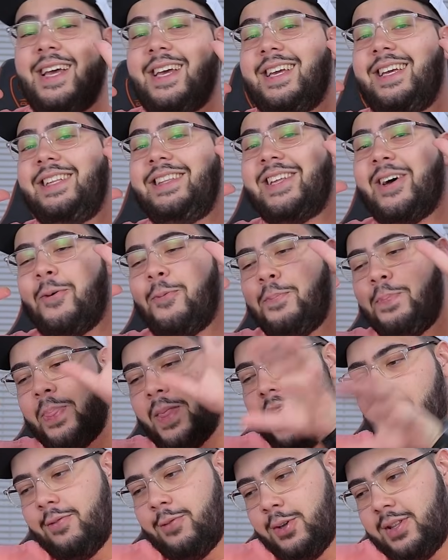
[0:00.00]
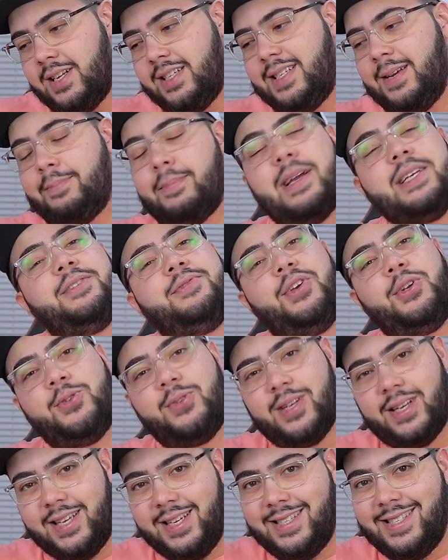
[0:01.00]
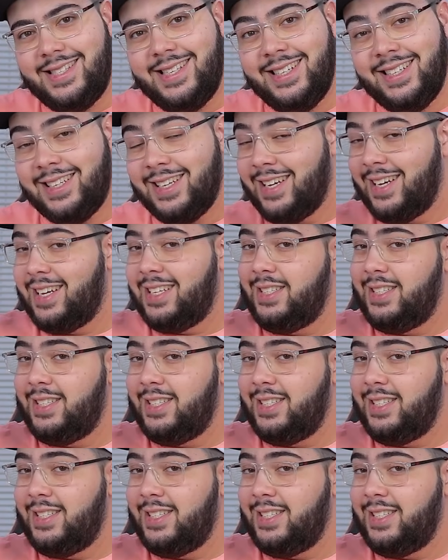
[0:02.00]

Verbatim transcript: Então, eu vou trazer mais vídeos aqui sim.